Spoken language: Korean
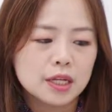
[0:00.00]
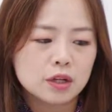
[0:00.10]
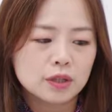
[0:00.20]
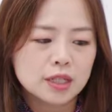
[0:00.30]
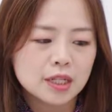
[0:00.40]

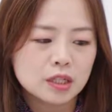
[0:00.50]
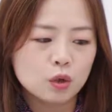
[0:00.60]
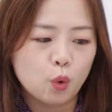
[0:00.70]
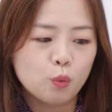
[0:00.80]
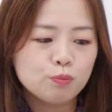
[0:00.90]
이렇게
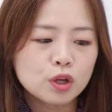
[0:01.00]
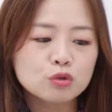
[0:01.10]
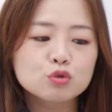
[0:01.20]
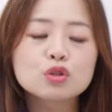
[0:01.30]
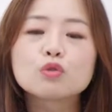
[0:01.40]
사진을
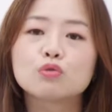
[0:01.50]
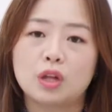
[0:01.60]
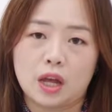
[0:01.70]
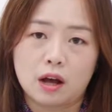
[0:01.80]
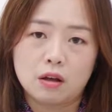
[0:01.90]
옮겨 주셔도
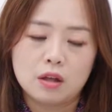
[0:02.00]
돼요